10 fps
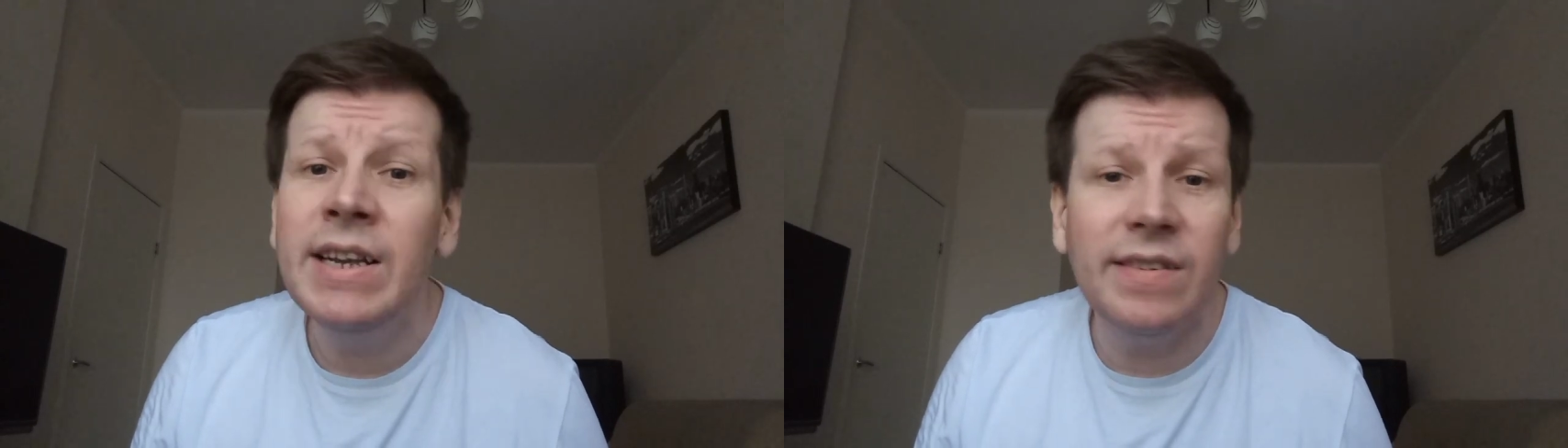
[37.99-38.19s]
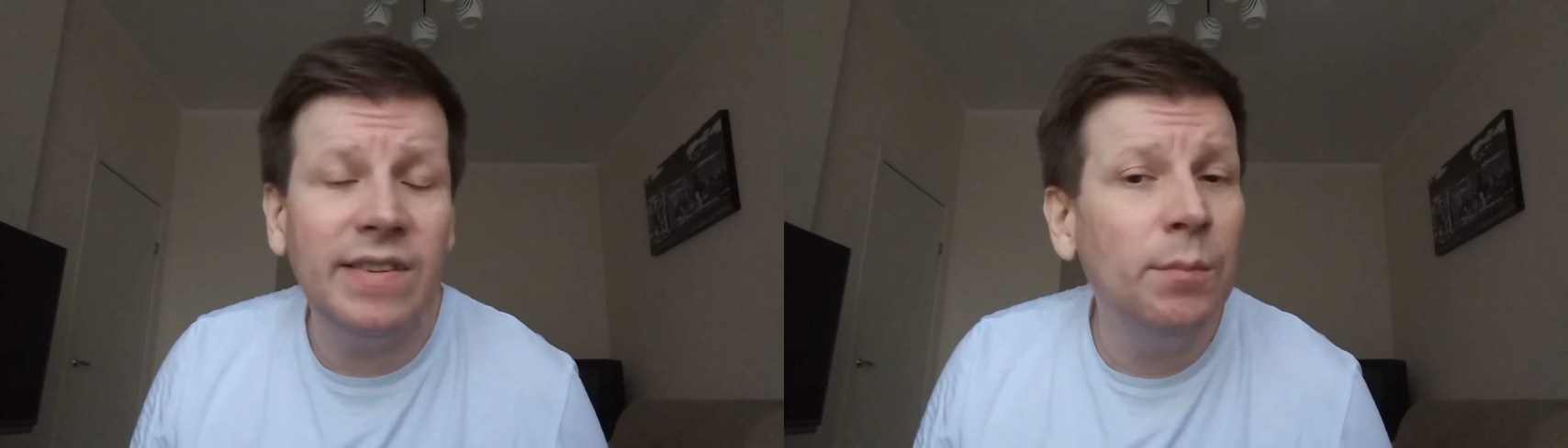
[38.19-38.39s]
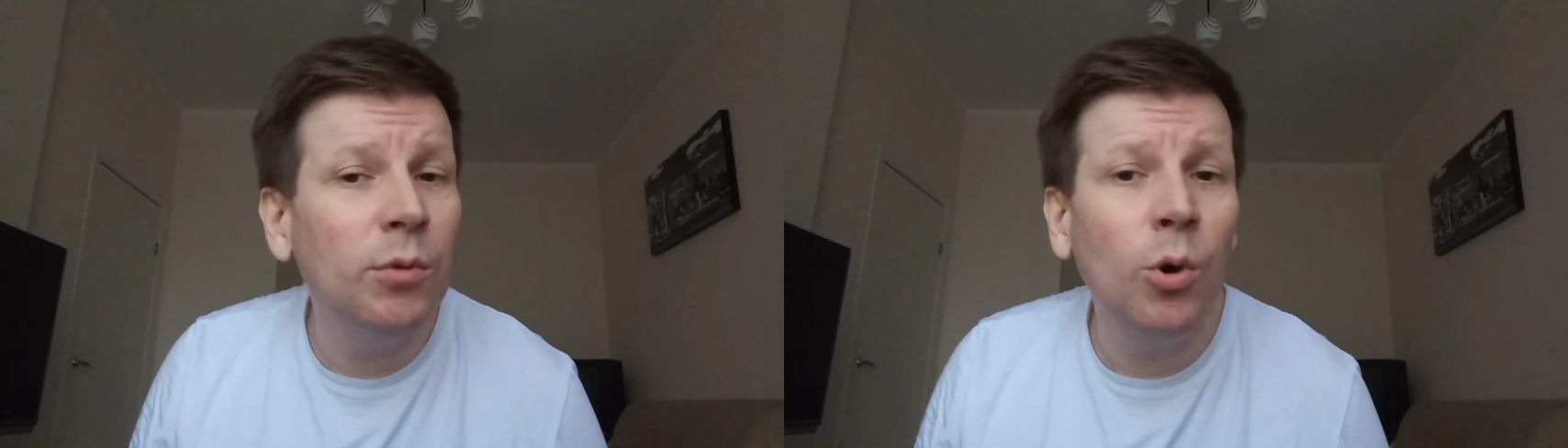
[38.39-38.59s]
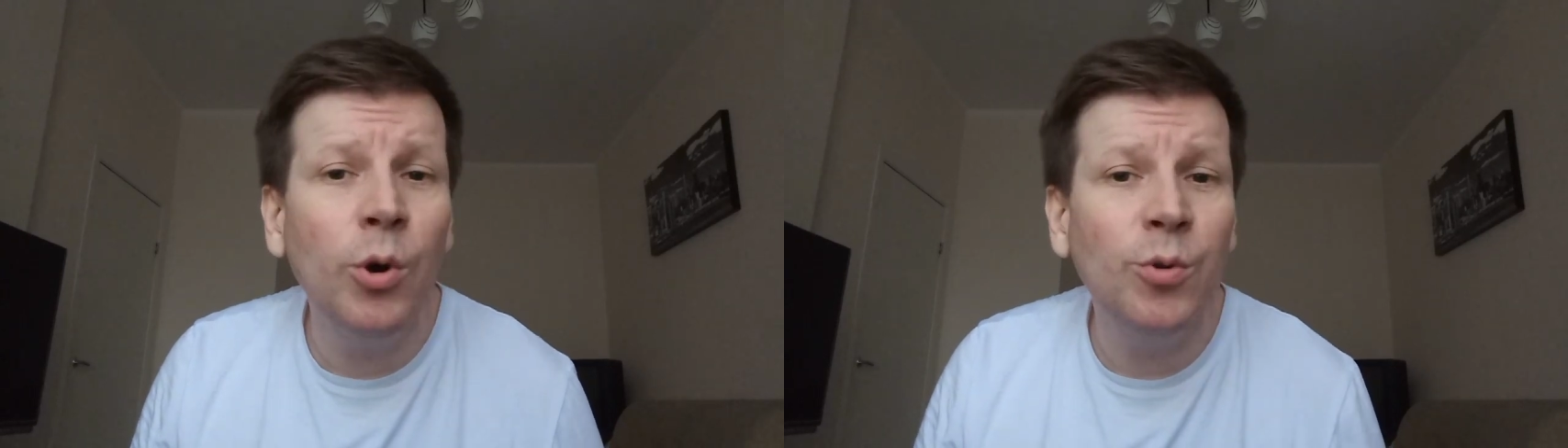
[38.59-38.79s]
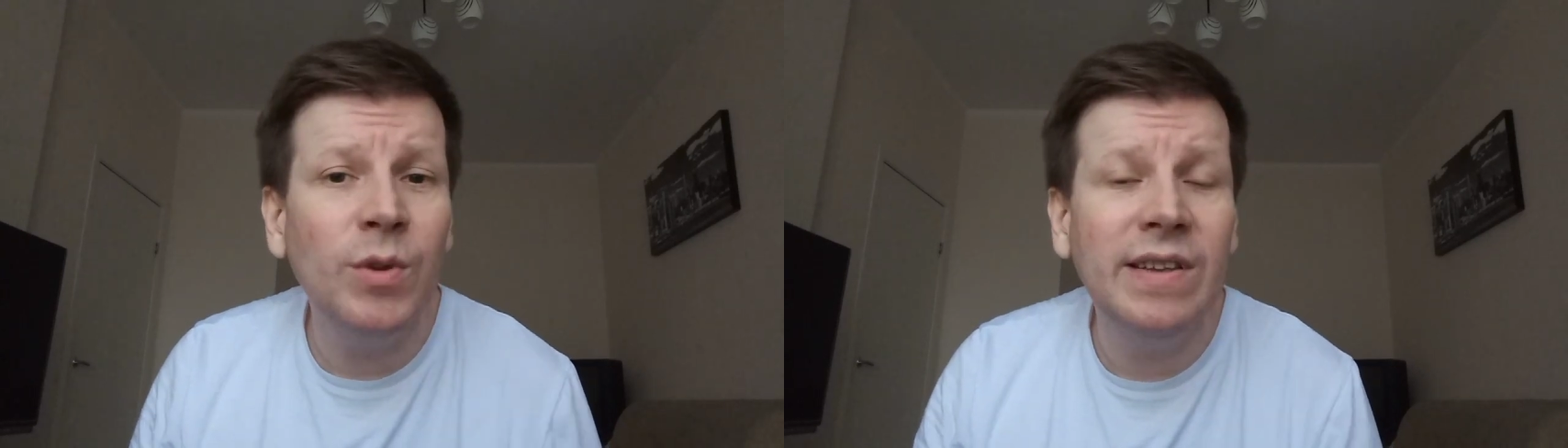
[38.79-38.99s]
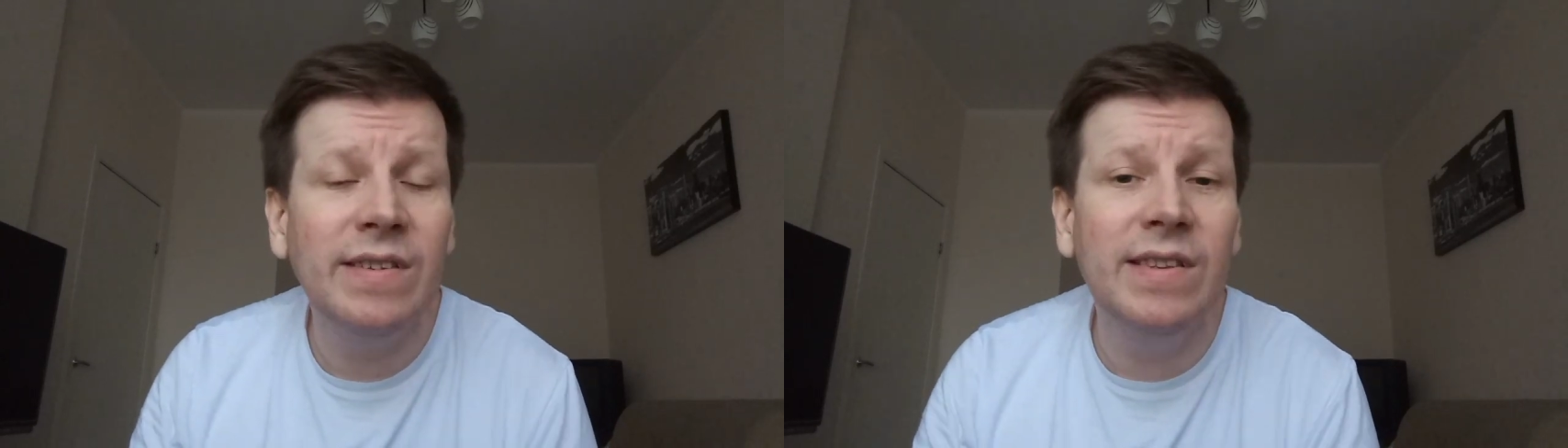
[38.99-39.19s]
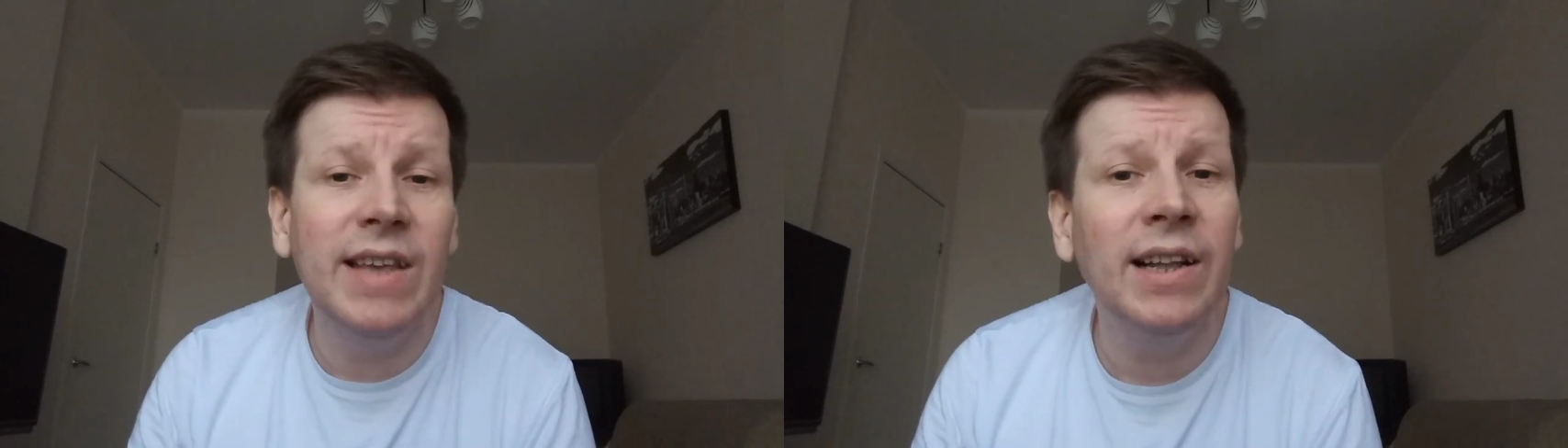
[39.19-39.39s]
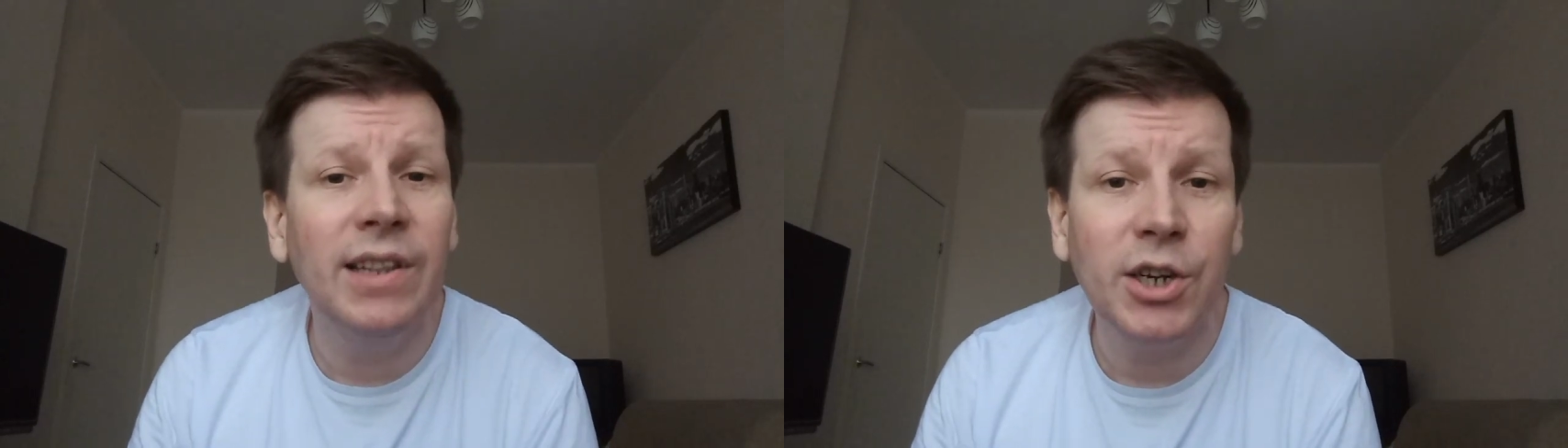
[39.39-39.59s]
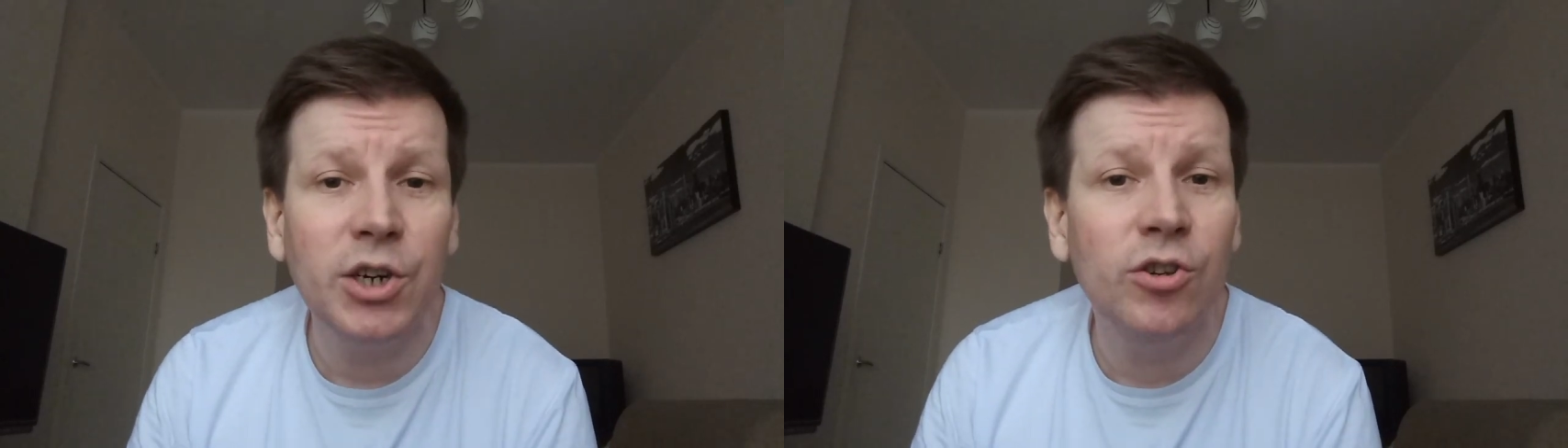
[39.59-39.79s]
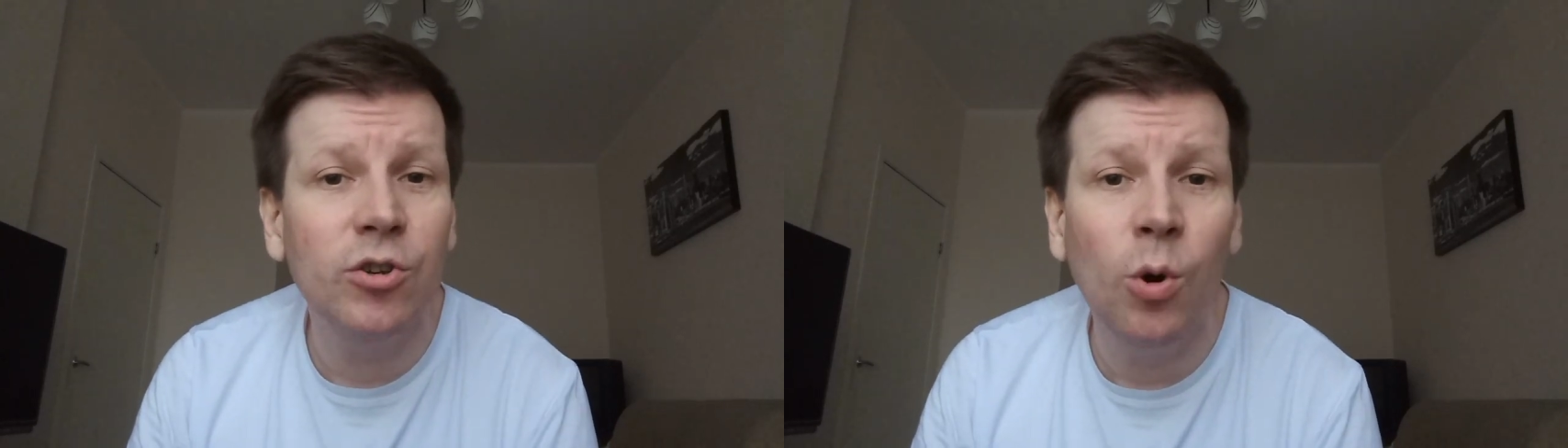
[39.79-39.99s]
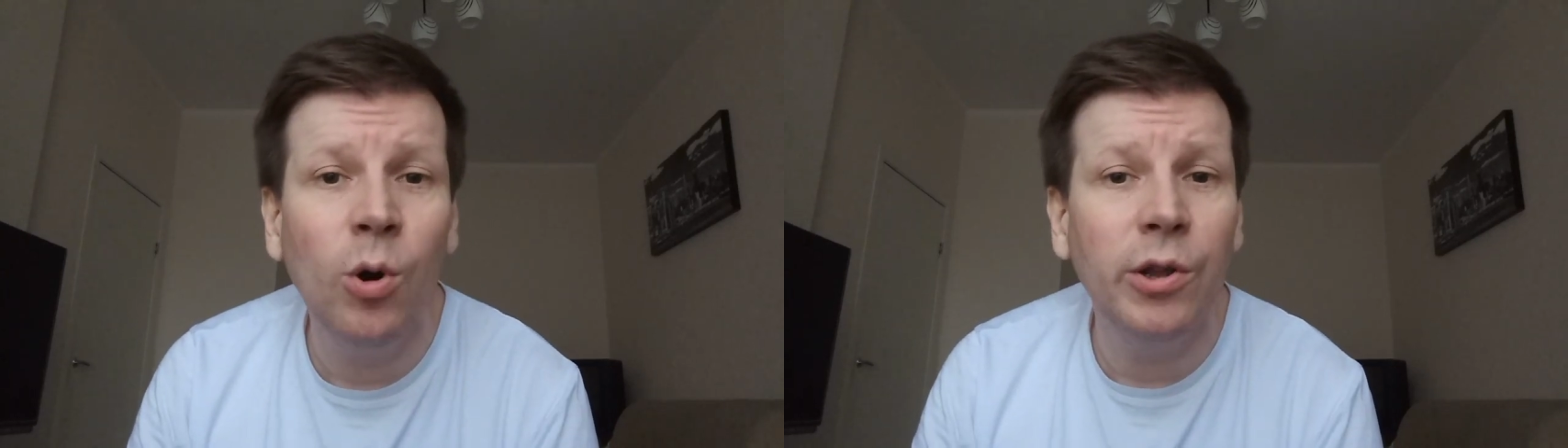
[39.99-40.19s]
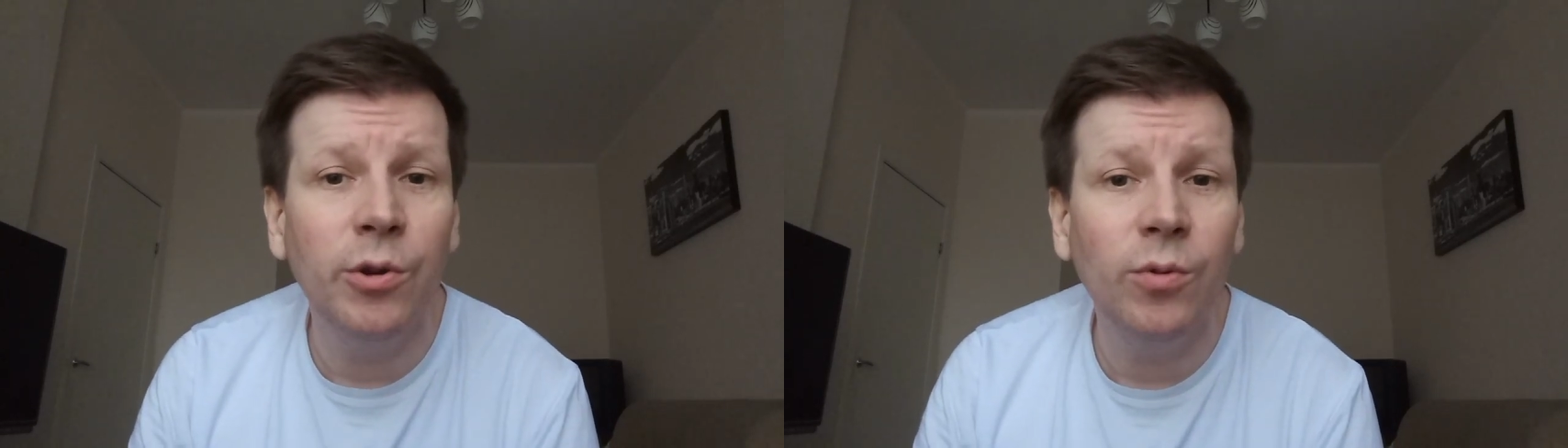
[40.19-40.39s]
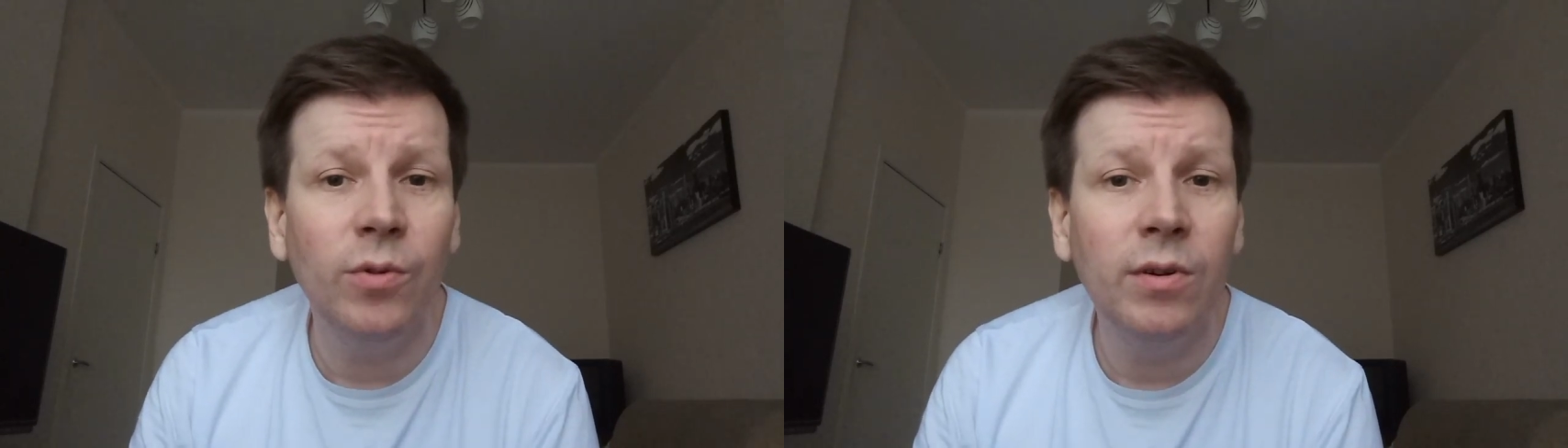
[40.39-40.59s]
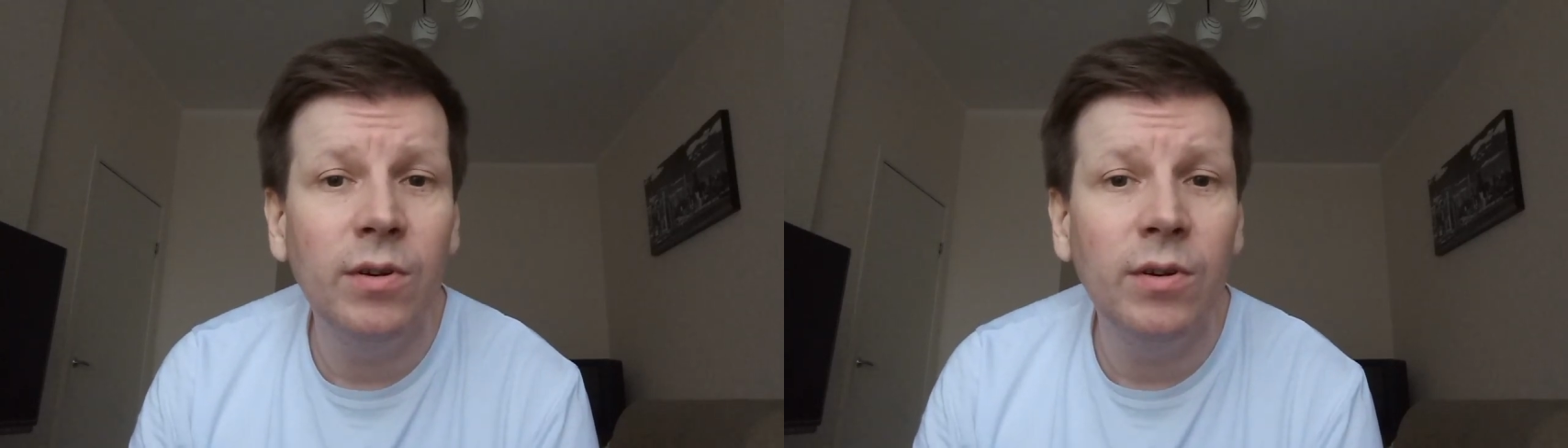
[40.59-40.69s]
земною не сделаешь солью.